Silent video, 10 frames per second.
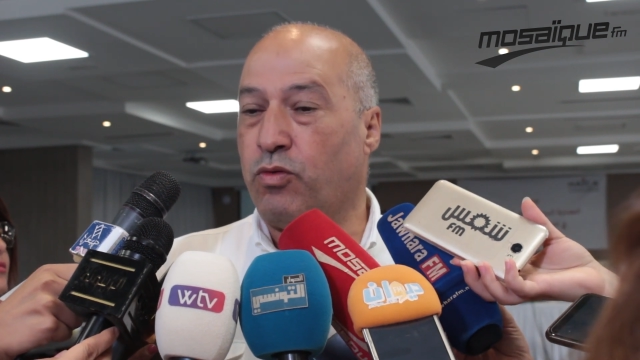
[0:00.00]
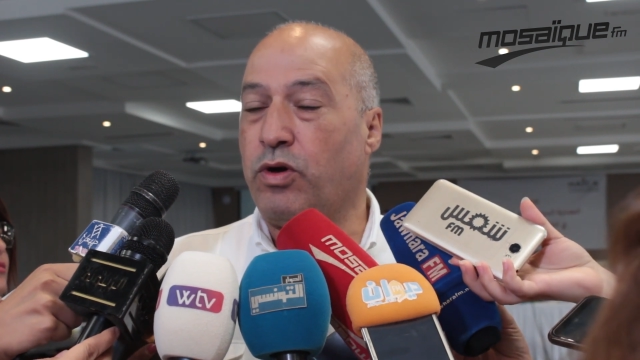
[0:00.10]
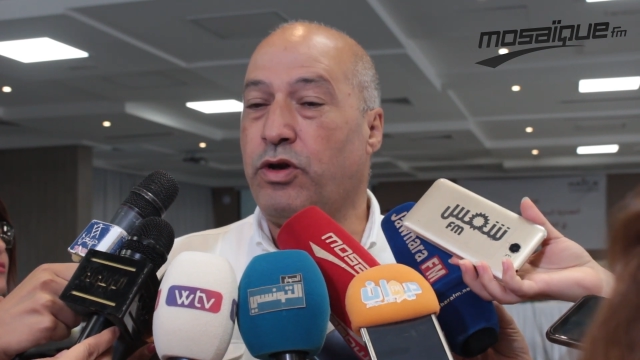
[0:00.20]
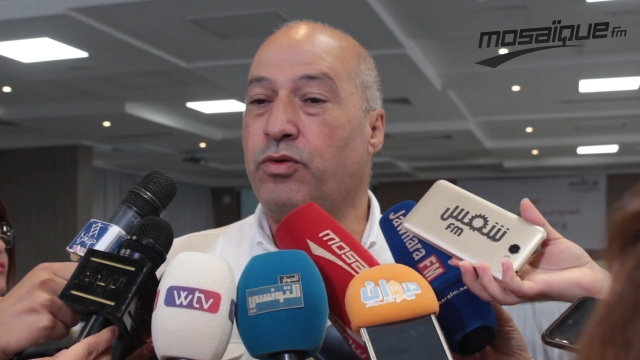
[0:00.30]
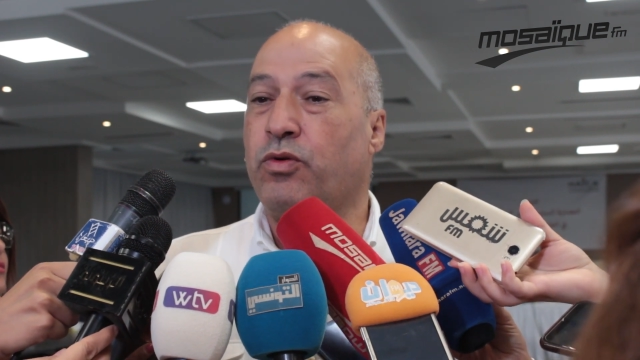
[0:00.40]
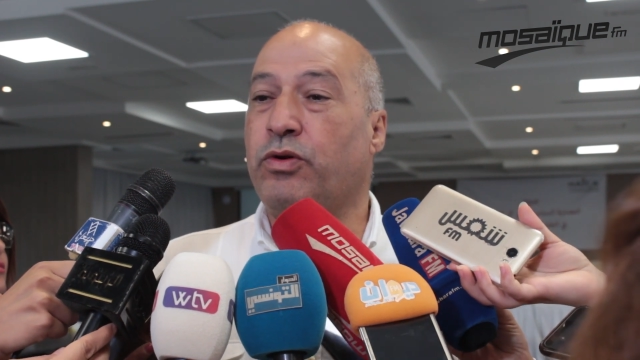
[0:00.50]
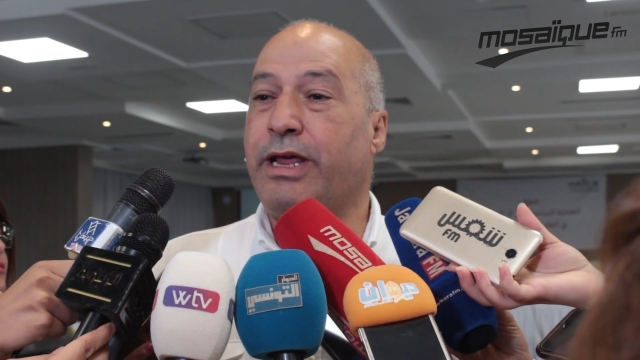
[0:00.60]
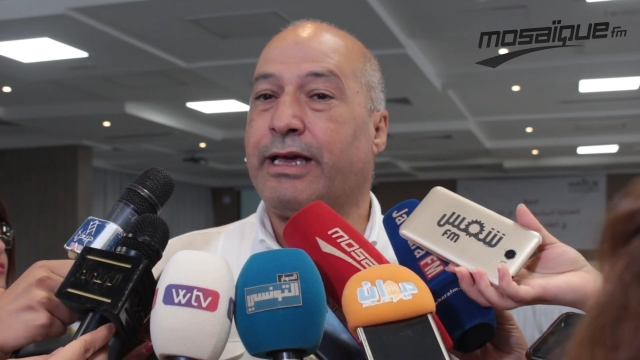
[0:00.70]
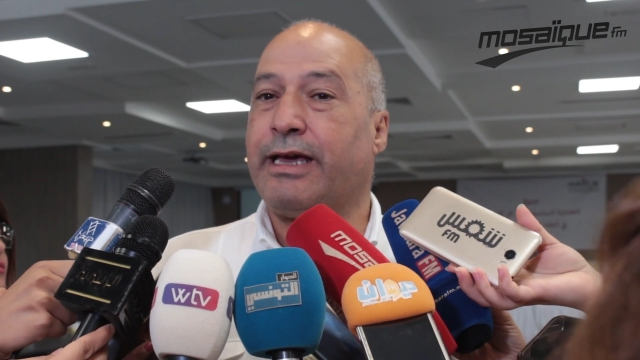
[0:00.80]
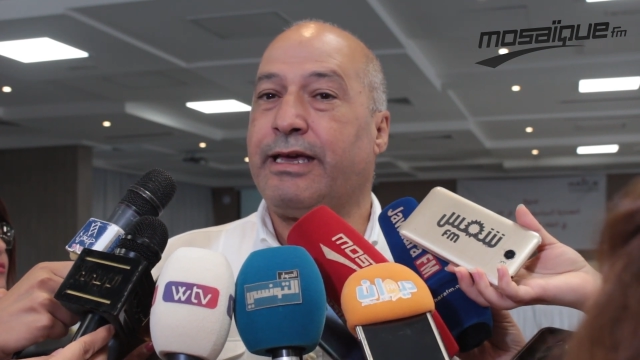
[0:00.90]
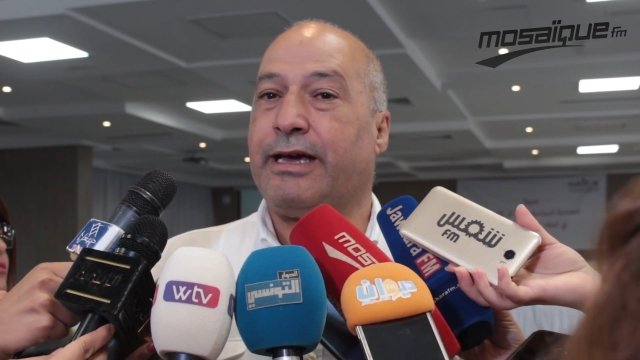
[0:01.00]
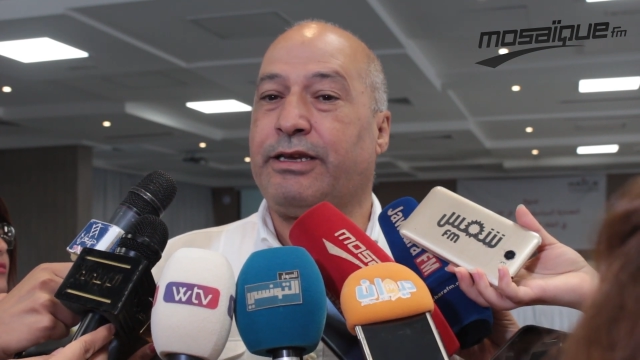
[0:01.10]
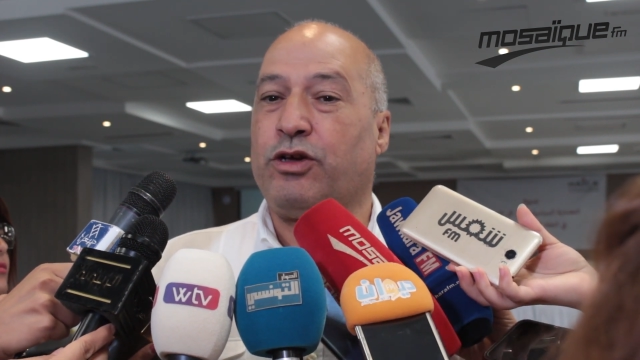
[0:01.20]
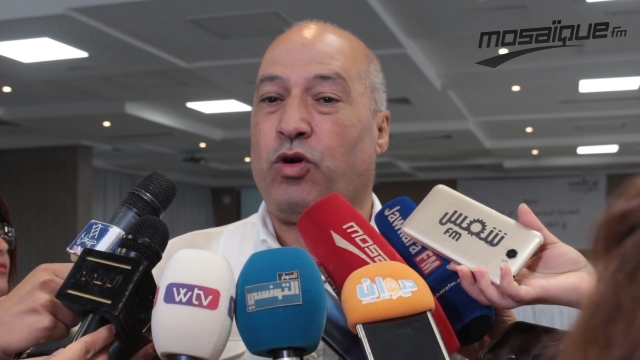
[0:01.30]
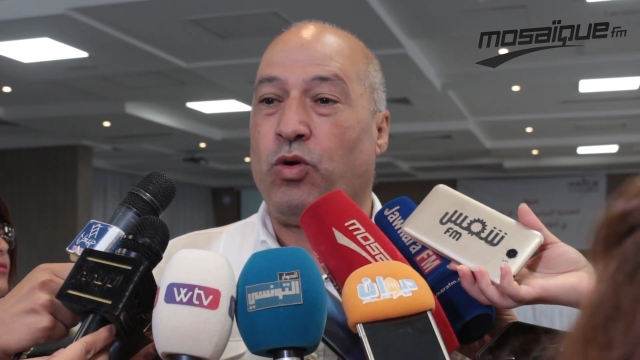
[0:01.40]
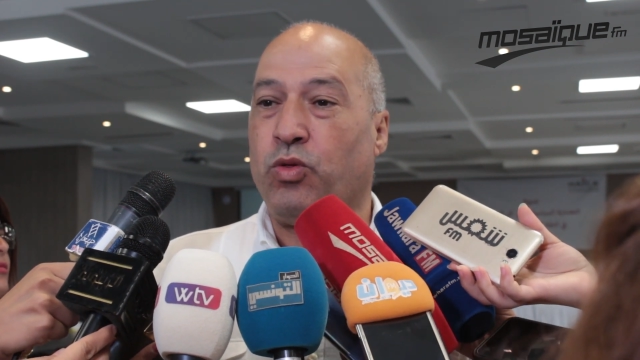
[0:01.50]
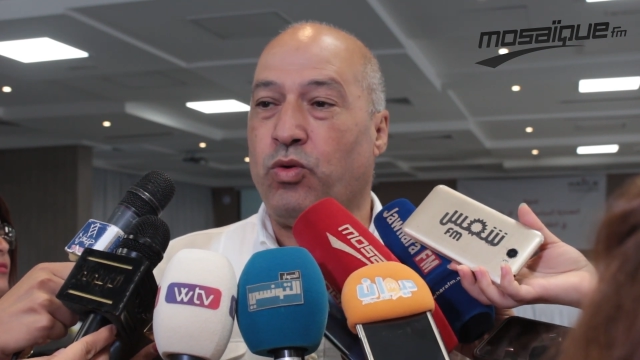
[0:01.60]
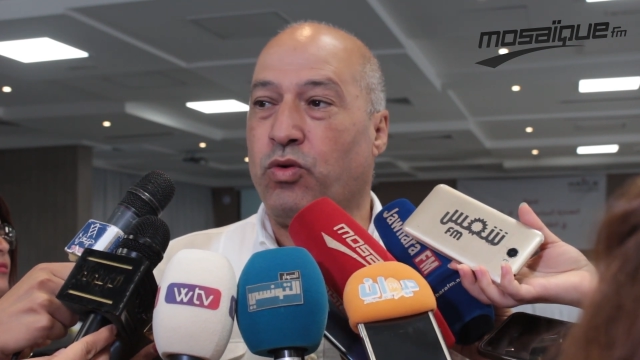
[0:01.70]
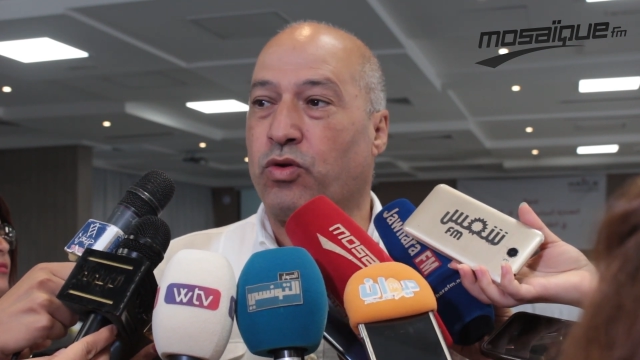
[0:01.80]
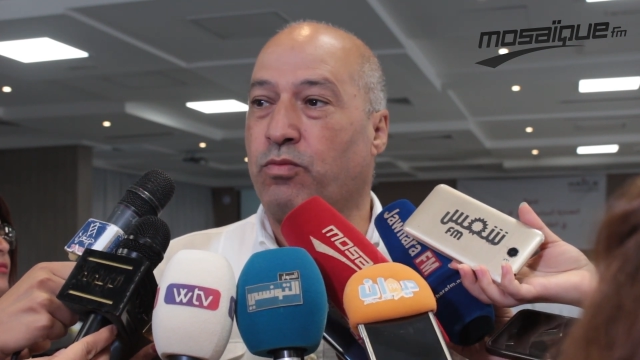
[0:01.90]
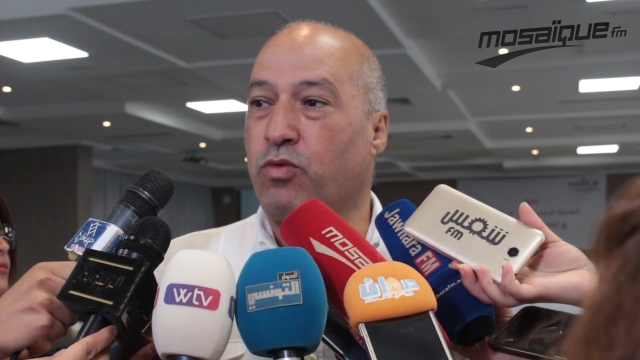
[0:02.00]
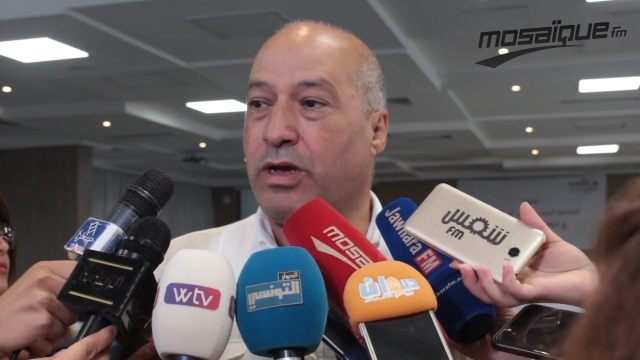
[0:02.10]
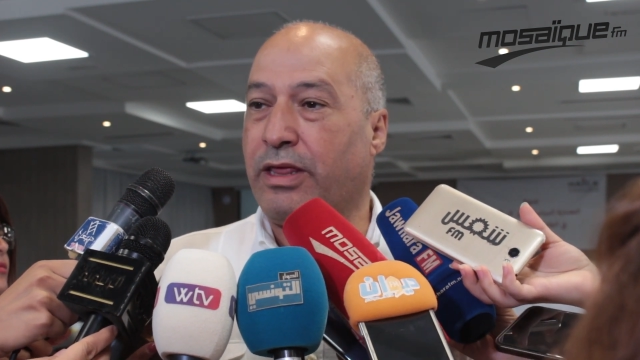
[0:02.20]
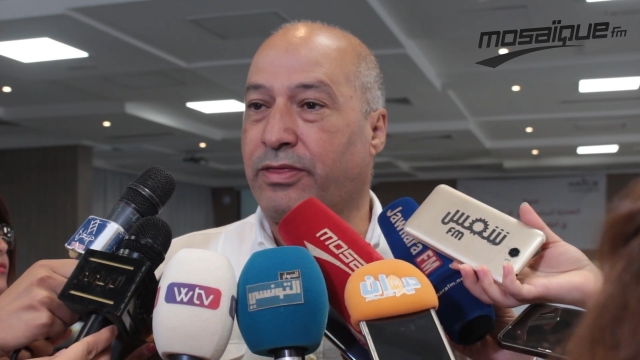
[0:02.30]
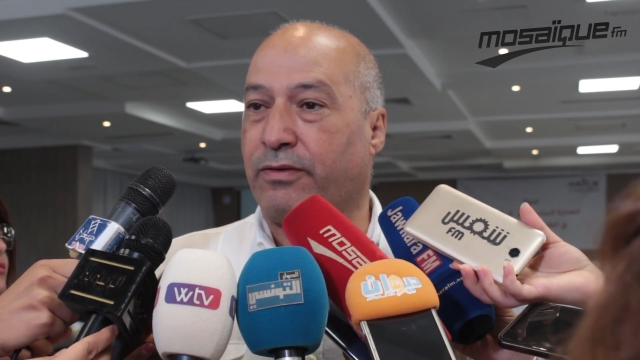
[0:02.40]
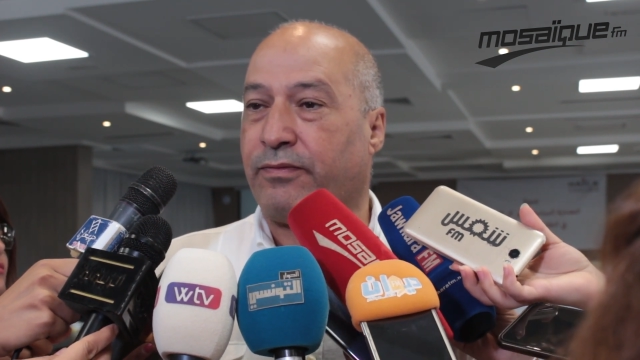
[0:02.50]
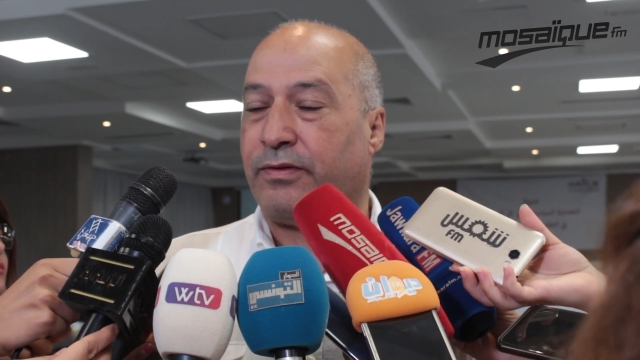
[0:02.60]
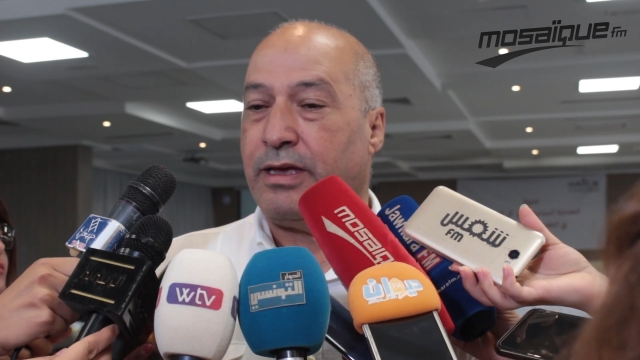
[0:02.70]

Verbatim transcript: وأنه هناك يعني حضور مكثف